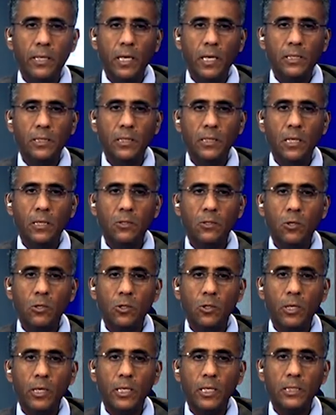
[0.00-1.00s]
الرئاسية
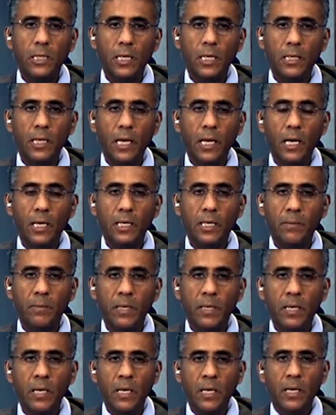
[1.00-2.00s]
الدكتور رشاد
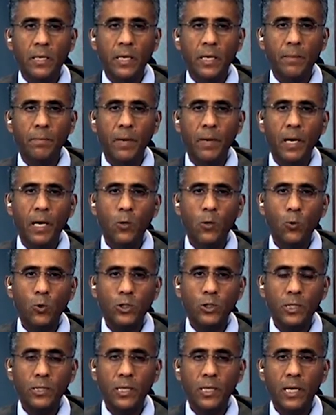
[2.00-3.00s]
العليمي نبه
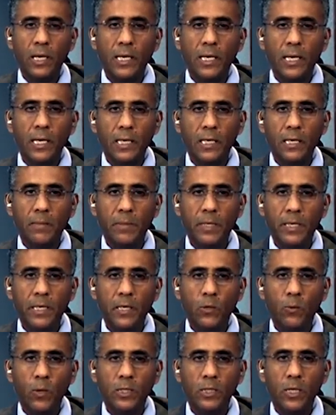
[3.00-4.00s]
الوسطاء
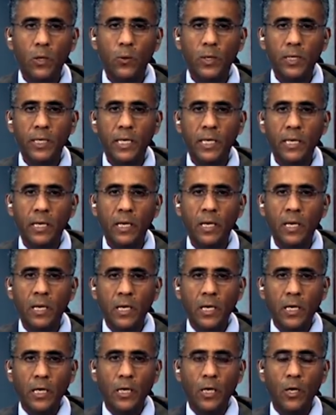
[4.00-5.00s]
الإقليميين والدوليين
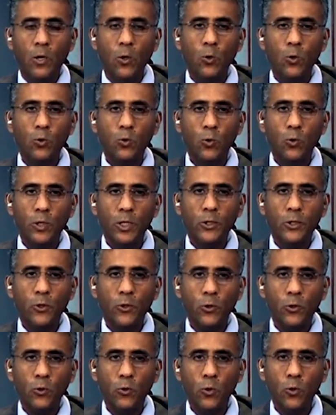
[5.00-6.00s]
إلى خطورة
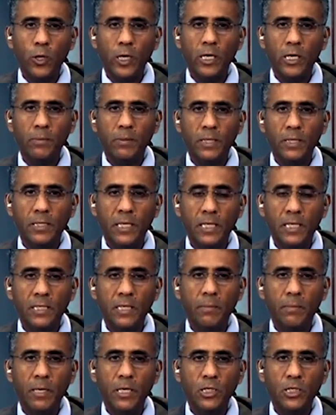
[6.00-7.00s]
الرضوخ لابتزاز
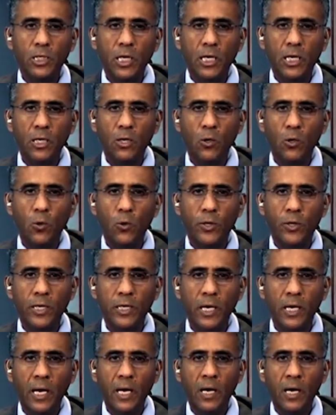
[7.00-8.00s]
الميليشيات
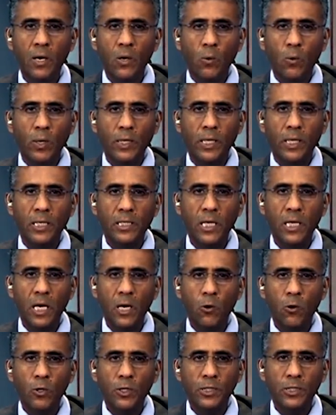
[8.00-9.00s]
الحوثية
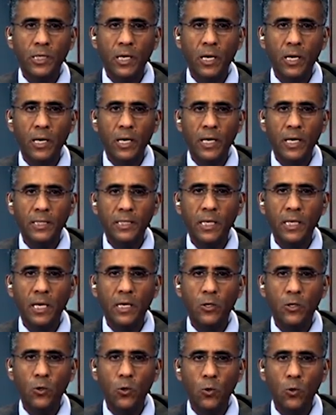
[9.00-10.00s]
وتجاهل
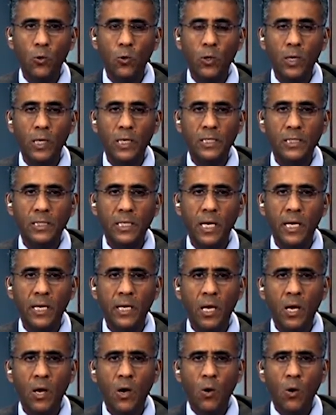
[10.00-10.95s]
انتهاكاتها لحقوق الإنسان